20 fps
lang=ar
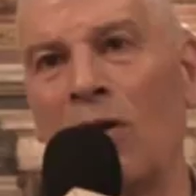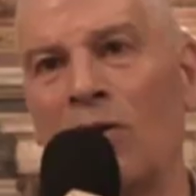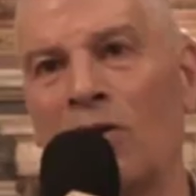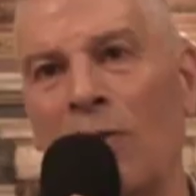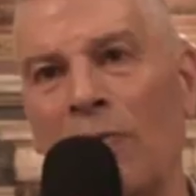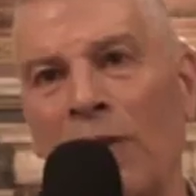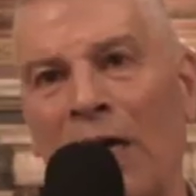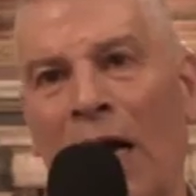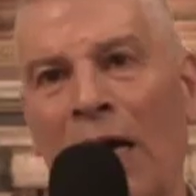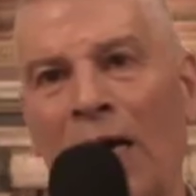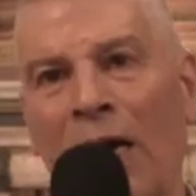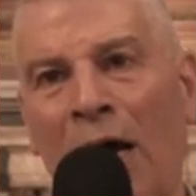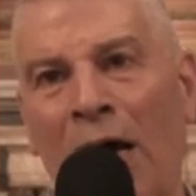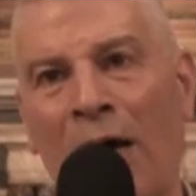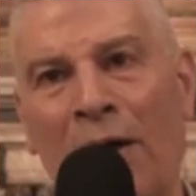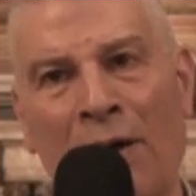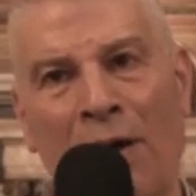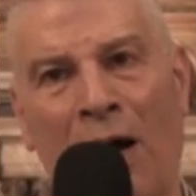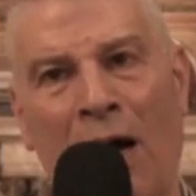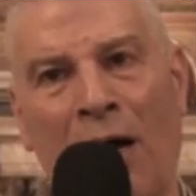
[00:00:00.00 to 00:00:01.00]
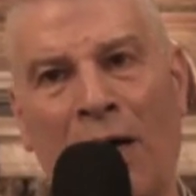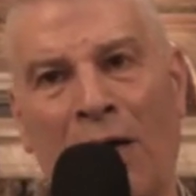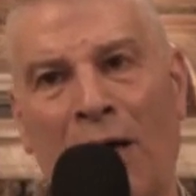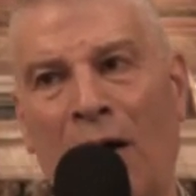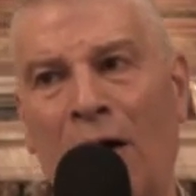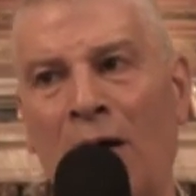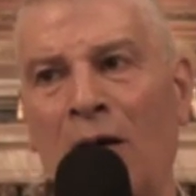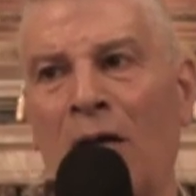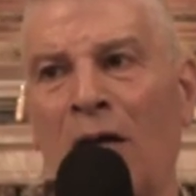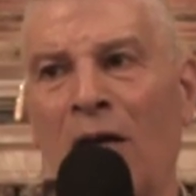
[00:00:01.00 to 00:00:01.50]
جميع أنحاء
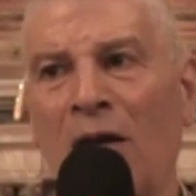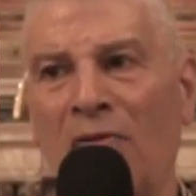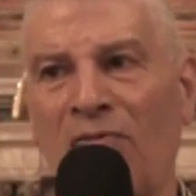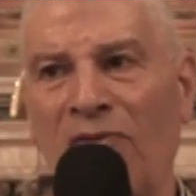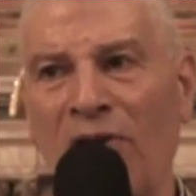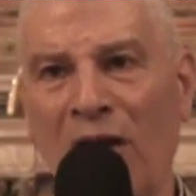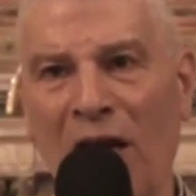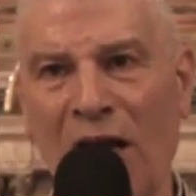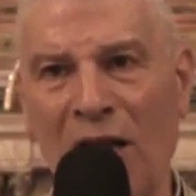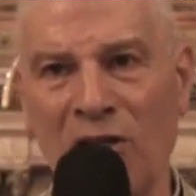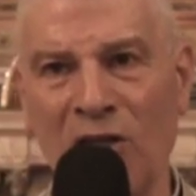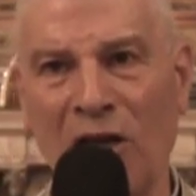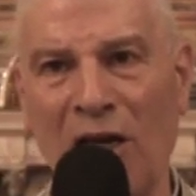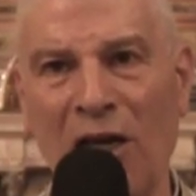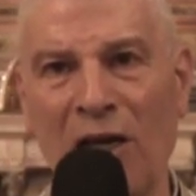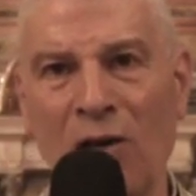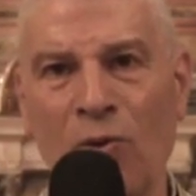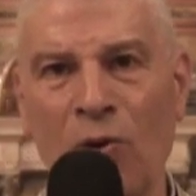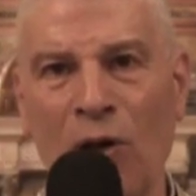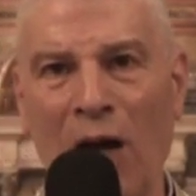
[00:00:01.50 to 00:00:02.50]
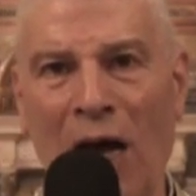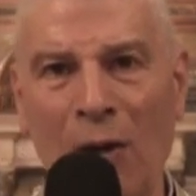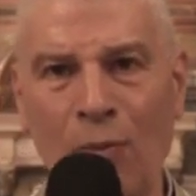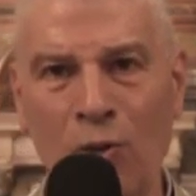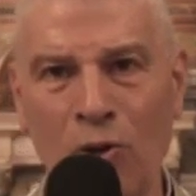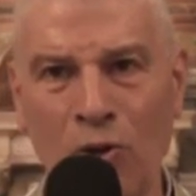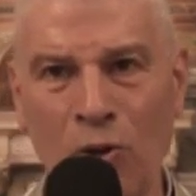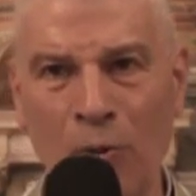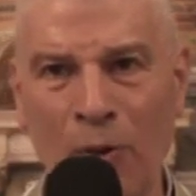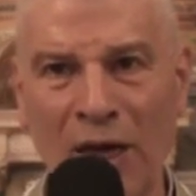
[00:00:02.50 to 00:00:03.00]
الرعاية في الجليل كل عام
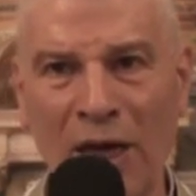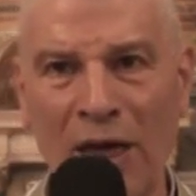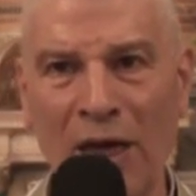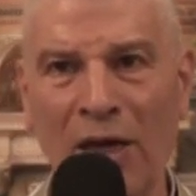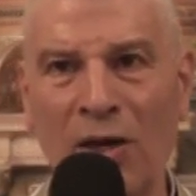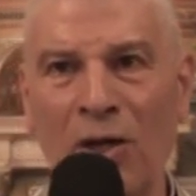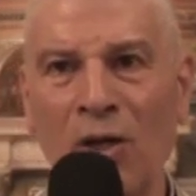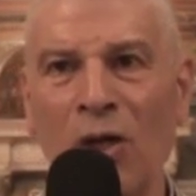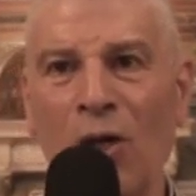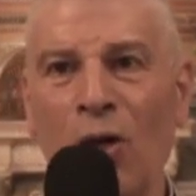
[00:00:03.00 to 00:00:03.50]
وانتم بخير